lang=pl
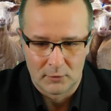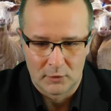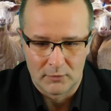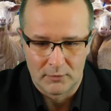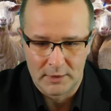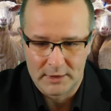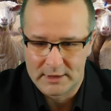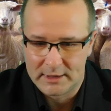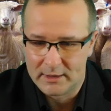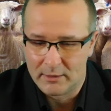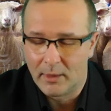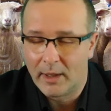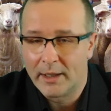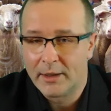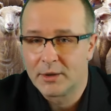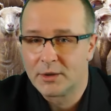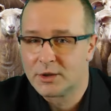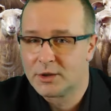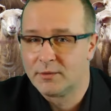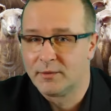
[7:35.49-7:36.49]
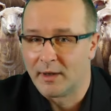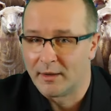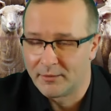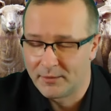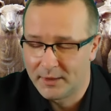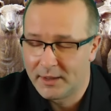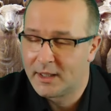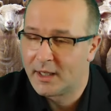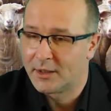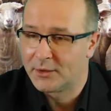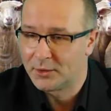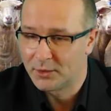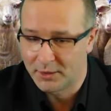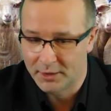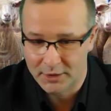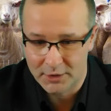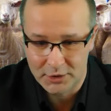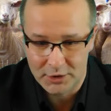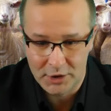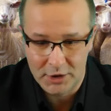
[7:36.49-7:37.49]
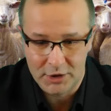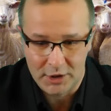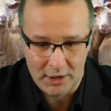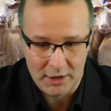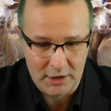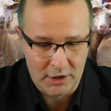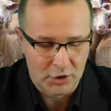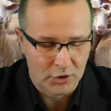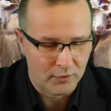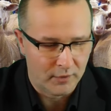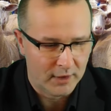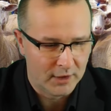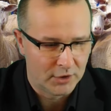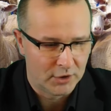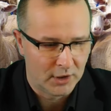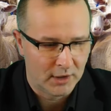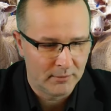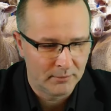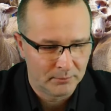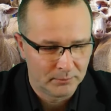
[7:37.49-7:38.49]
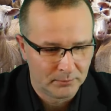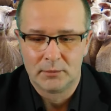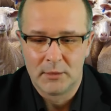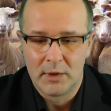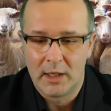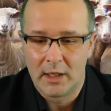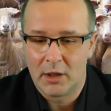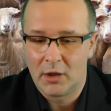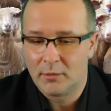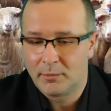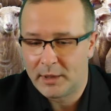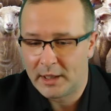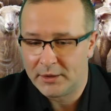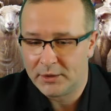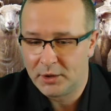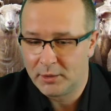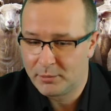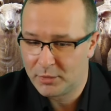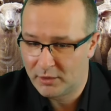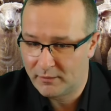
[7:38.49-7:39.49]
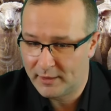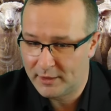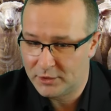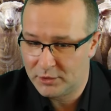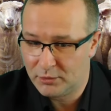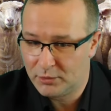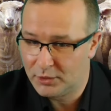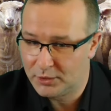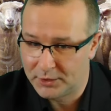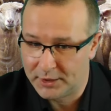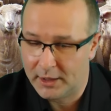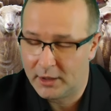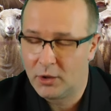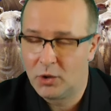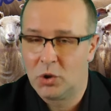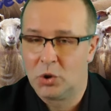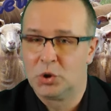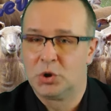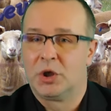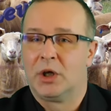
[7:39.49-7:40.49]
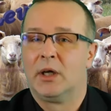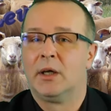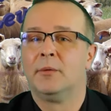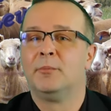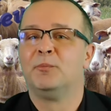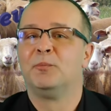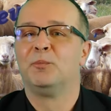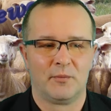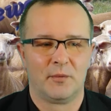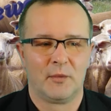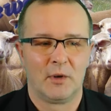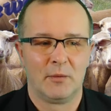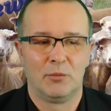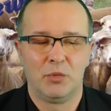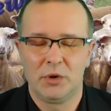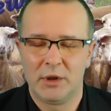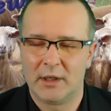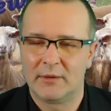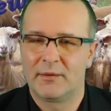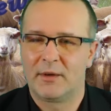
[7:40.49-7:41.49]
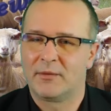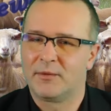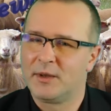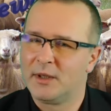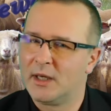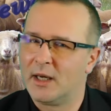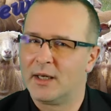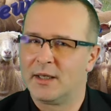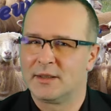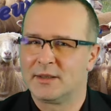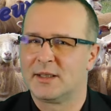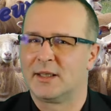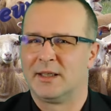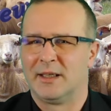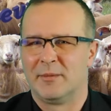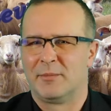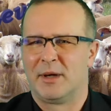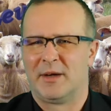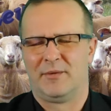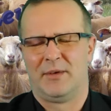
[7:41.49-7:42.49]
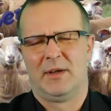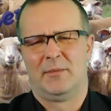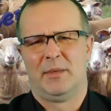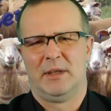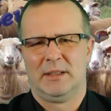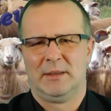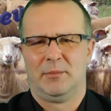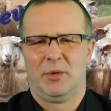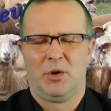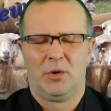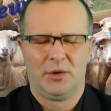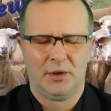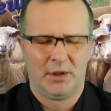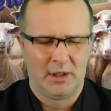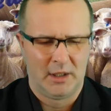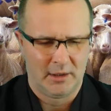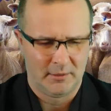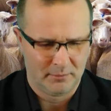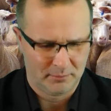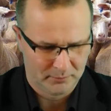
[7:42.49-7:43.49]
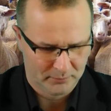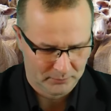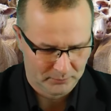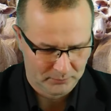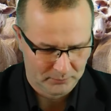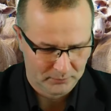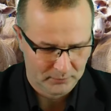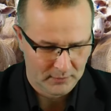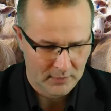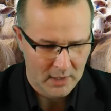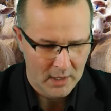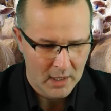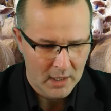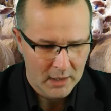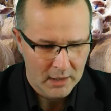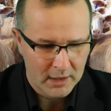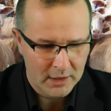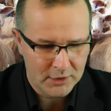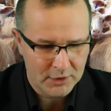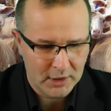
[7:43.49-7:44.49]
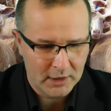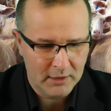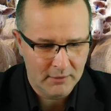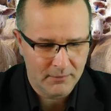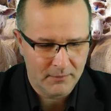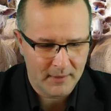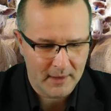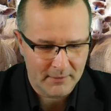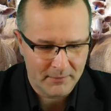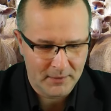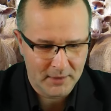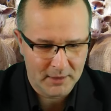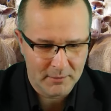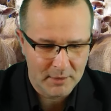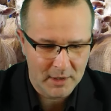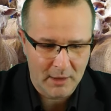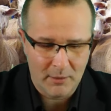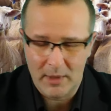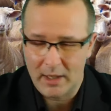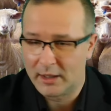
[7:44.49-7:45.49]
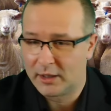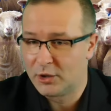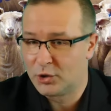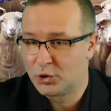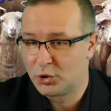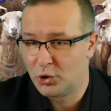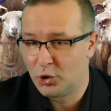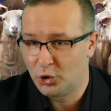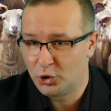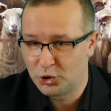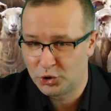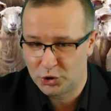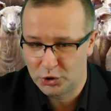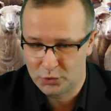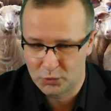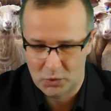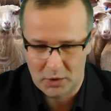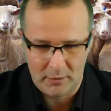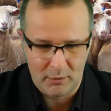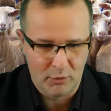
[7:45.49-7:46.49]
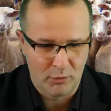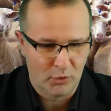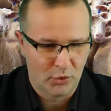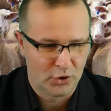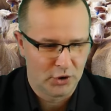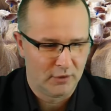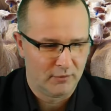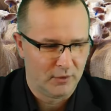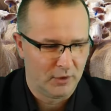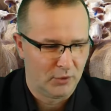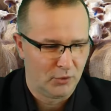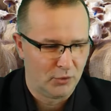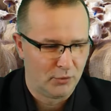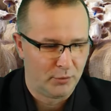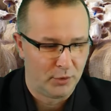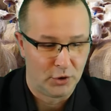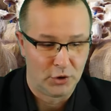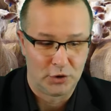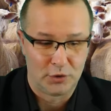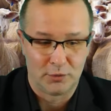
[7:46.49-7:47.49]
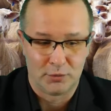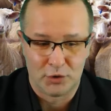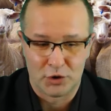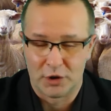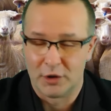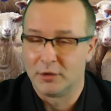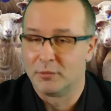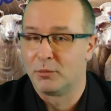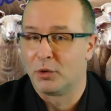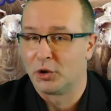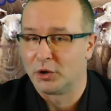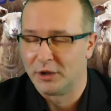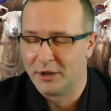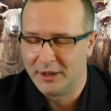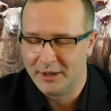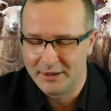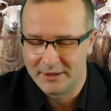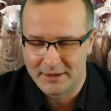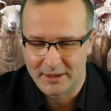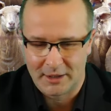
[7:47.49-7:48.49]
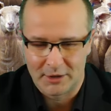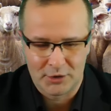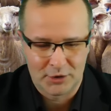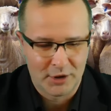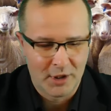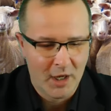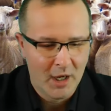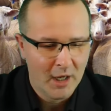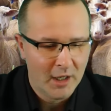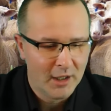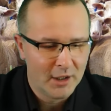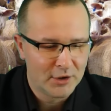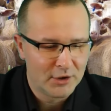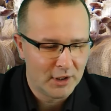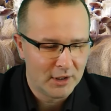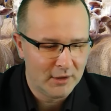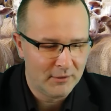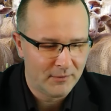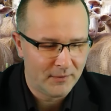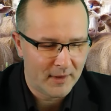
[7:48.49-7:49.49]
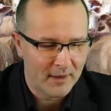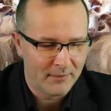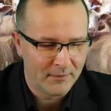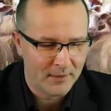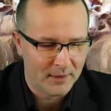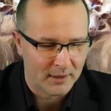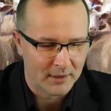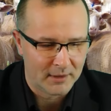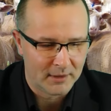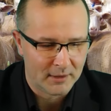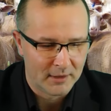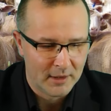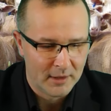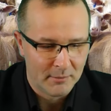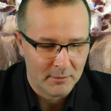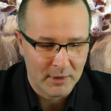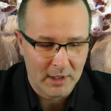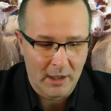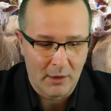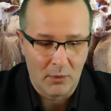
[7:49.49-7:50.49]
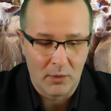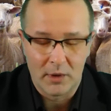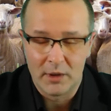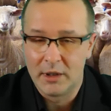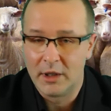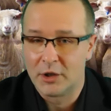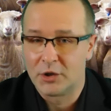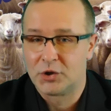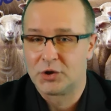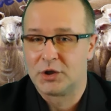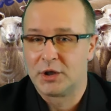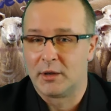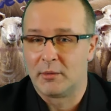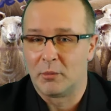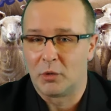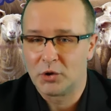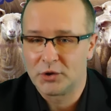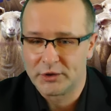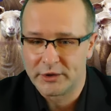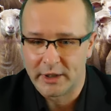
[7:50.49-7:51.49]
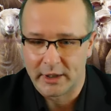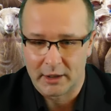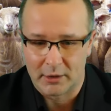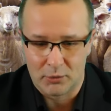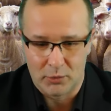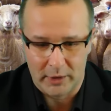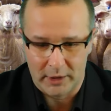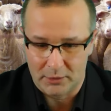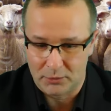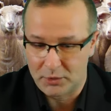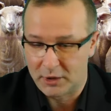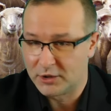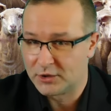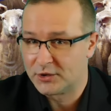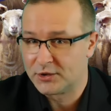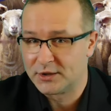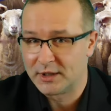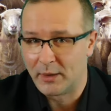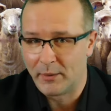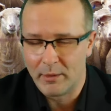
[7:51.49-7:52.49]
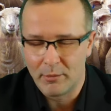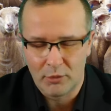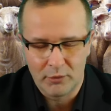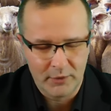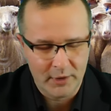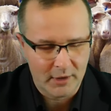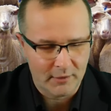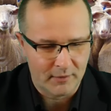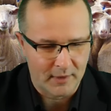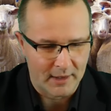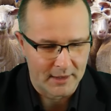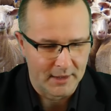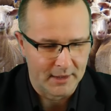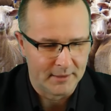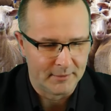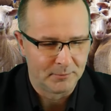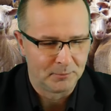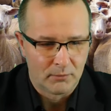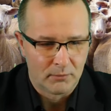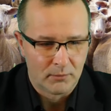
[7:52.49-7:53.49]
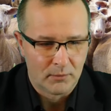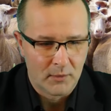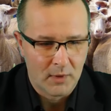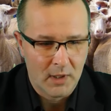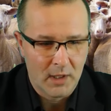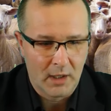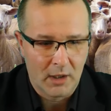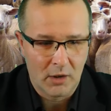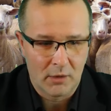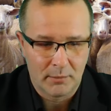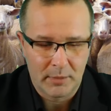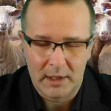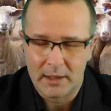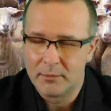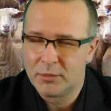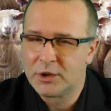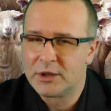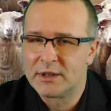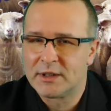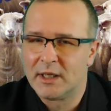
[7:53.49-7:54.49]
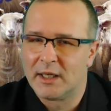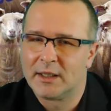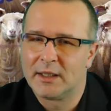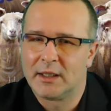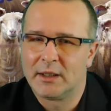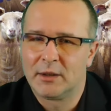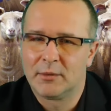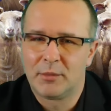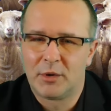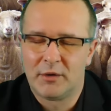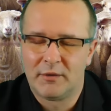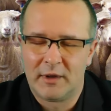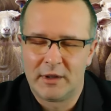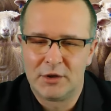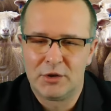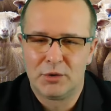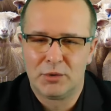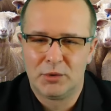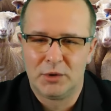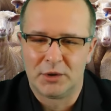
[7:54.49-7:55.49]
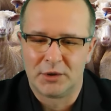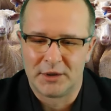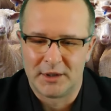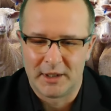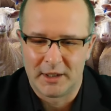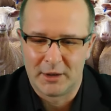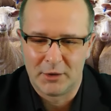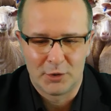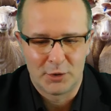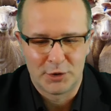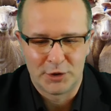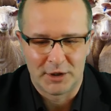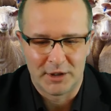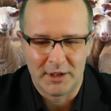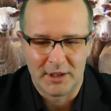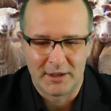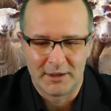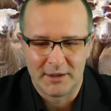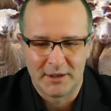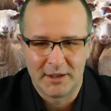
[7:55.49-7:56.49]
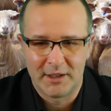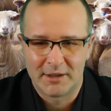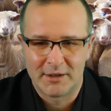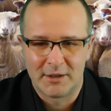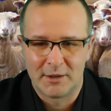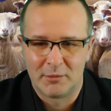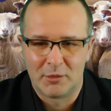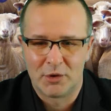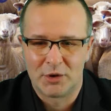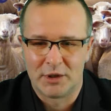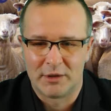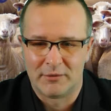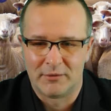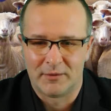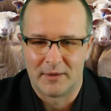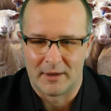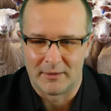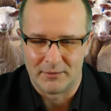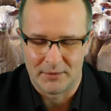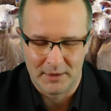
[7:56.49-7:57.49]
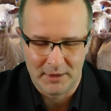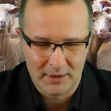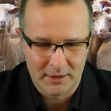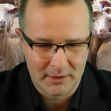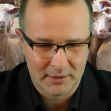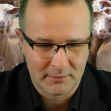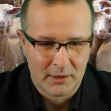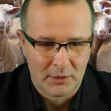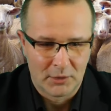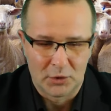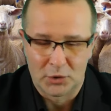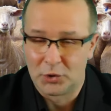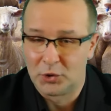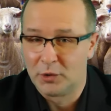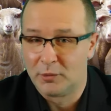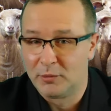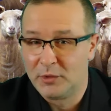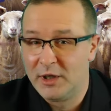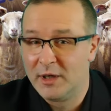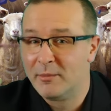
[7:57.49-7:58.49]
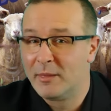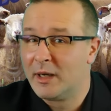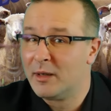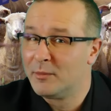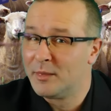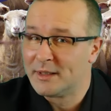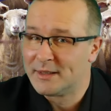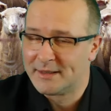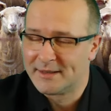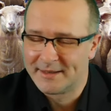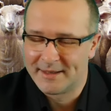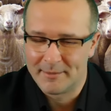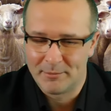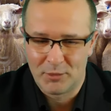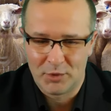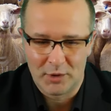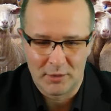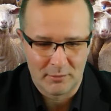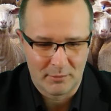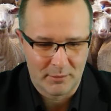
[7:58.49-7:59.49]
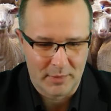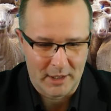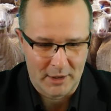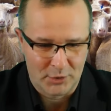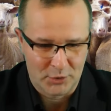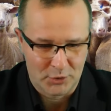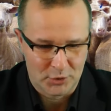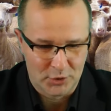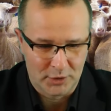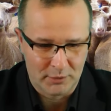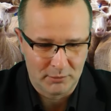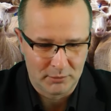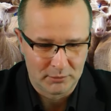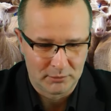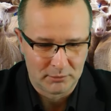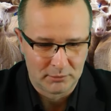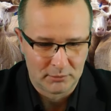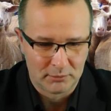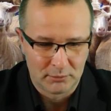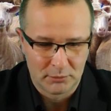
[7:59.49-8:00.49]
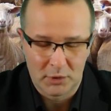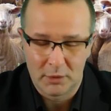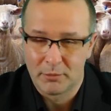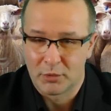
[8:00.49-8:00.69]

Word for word: wysyłając Fafika do gryzienia niedźwiedzia, jego pan doprowadził do tego, że buda Fafika jest tak naprawdę bezbronna. Jeżeli Fafik miał jakieś kości, którymi mógł się wykupić czy podlizać, jeżeli Fafik miał jeszcze mocne kły, które zostały mu wyrwane, jego pan przez lata doprowadził do tego, że jedyne co może Fafik, to tą niemal bezzębną paszczą po